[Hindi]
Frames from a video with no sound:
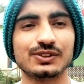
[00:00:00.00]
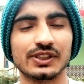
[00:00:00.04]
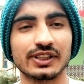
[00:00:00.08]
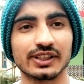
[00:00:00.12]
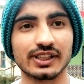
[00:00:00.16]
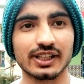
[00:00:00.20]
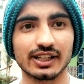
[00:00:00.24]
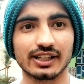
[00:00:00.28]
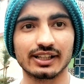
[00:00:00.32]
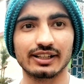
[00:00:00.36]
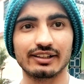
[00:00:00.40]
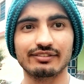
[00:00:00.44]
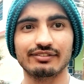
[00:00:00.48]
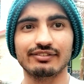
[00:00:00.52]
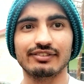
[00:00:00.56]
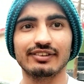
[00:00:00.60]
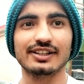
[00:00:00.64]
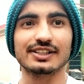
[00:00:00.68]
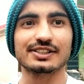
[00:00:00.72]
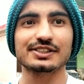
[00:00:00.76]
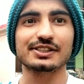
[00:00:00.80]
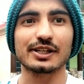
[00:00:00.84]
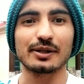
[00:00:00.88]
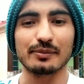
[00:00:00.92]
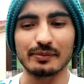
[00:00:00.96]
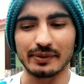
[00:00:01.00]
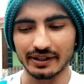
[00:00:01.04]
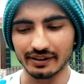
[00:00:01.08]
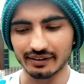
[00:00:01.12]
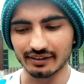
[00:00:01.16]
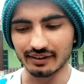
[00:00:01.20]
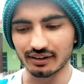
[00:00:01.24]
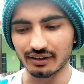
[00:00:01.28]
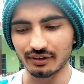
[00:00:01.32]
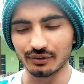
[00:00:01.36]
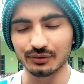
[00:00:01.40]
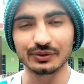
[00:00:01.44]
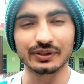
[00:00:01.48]
जिनका कल फर्स्ट कमेंट
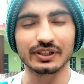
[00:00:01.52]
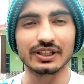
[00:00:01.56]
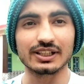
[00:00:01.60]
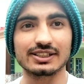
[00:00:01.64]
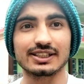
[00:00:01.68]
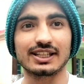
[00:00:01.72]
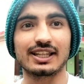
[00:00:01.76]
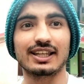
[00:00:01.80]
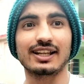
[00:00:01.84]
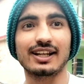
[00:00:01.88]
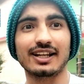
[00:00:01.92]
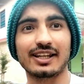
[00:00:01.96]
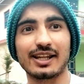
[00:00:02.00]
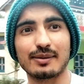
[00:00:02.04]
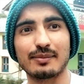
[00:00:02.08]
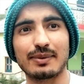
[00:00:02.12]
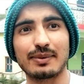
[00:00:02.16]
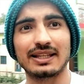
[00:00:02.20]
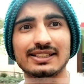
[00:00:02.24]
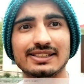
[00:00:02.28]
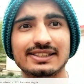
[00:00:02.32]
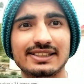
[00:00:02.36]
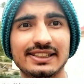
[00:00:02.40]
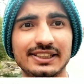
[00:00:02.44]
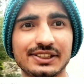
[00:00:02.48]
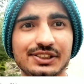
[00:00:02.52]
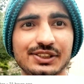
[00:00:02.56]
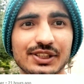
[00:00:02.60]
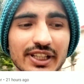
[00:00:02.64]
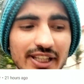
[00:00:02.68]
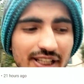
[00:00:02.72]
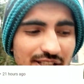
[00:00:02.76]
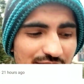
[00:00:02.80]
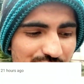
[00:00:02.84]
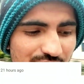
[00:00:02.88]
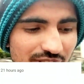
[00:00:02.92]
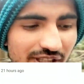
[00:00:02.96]
था उनके चैनल का नाम है सी जी के